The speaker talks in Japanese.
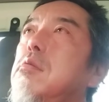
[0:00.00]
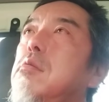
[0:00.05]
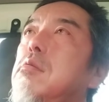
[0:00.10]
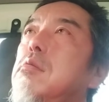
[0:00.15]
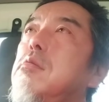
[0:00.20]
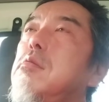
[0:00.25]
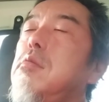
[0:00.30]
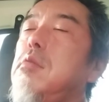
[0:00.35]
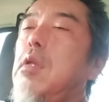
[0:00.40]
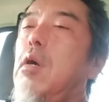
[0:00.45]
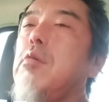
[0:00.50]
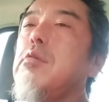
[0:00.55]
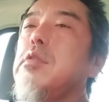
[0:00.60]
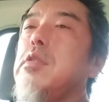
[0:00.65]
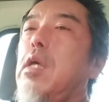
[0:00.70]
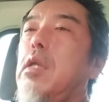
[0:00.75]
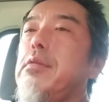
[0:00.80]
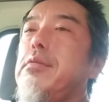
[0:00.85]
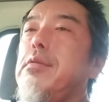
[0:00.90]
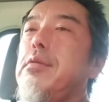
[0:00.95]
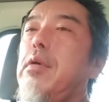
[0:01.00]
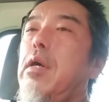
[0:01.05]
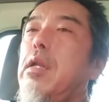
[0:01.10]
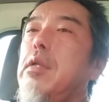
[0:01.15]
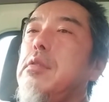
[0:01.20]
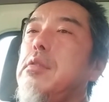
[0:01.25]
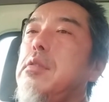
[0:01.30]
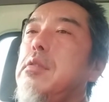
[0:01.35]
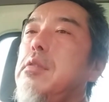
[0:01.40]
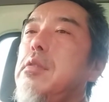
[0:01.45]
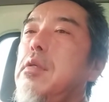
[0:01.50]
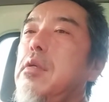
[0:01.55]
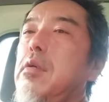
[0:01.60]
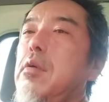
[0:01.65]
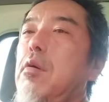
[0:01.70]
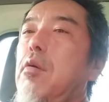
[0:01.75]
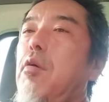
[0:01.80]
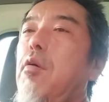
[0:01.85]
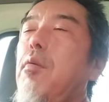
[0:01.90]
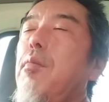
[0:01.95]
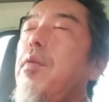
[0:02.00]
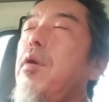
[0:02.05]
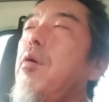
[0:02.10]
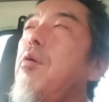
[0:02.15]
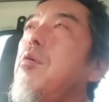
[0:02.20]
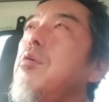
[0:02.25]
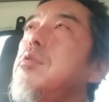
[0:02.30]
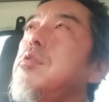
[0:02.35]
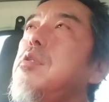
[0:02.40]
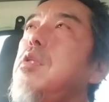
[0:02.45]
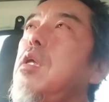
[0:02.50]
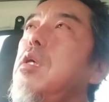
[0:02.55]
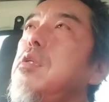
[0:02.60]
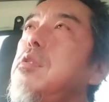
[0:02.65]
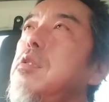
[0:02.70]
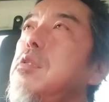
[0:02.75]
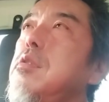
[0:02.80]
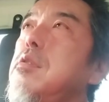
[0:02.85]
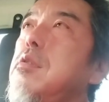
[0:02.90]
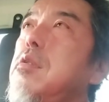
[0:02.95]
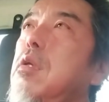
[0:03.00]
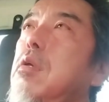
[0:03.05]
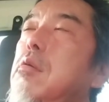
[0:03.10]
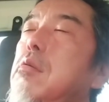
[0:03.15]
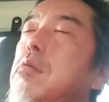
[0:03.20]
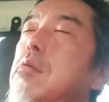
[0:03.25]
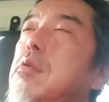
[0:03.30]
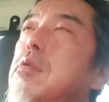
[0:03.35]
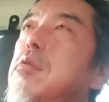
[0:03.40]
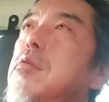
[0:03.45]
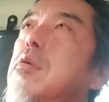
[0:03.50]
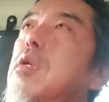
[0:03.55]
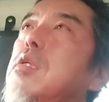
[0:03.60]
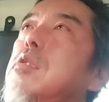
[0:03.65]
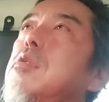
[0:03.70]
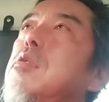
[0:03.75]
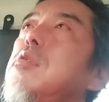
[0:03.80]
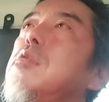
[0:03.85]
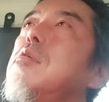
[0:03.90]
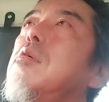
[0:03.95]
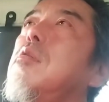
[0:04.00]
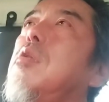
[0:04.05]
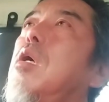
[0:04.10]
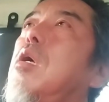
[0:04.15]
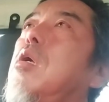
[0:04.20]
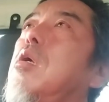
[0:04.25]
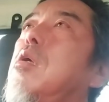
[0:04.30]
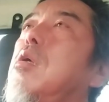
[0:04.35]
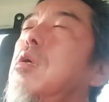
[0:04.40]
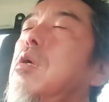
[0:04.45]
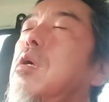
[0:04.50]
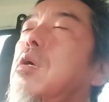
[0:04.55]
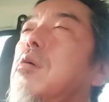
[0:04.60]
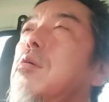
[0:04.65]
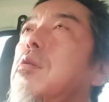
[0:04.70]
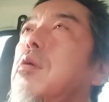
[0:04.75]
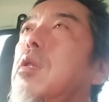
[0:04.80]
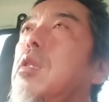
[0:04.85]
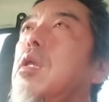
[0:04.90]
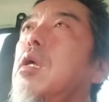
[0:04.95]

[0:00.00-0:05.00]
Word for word: 治るじゃんっていう話。褒めをステイシって言うらしいですよね。英語ではね。